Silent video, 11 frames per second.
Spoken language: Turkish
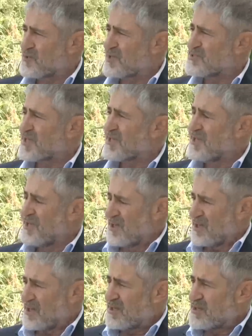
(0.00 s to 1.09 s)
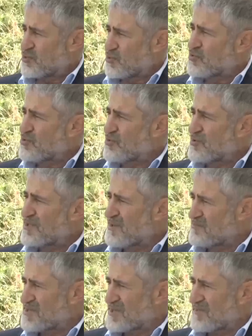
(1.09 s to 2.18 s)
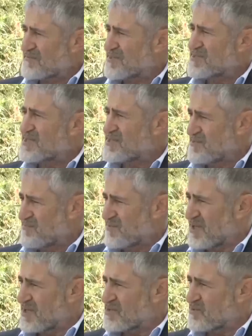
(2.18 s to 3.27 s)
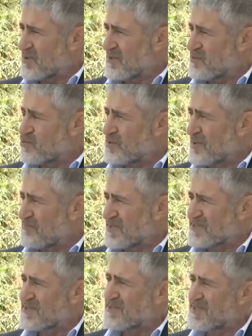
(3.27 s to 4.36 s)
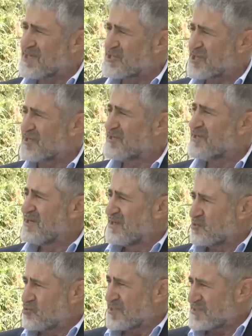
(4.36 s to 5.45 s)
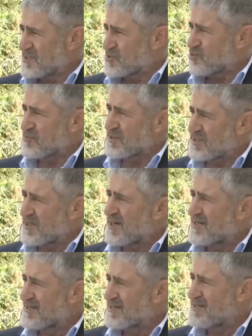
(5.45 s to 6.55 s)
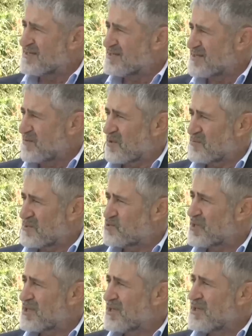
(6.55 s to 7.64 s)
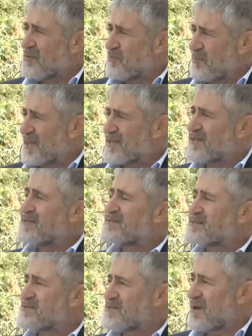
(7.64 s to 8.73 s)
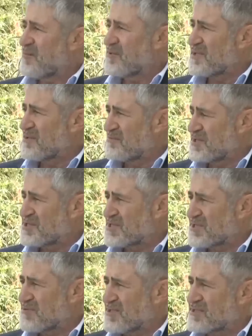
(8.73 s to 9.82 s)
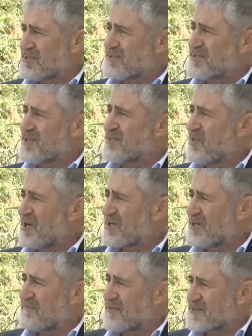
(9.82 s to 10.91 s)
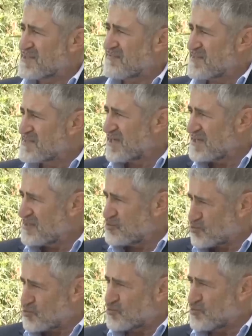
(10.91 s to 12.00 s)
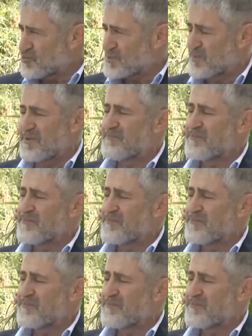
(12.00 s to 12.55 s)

Ancak e, görülüyor ki bir tarafta seçim ve e, dünya piyasalarında yaşanan küresel şokların hali etkilerinin devam ediyor beklentisi, Amerika Birleşik Devletleri'ndeki banka iflasları vesaireyi düşündüğünüz zaman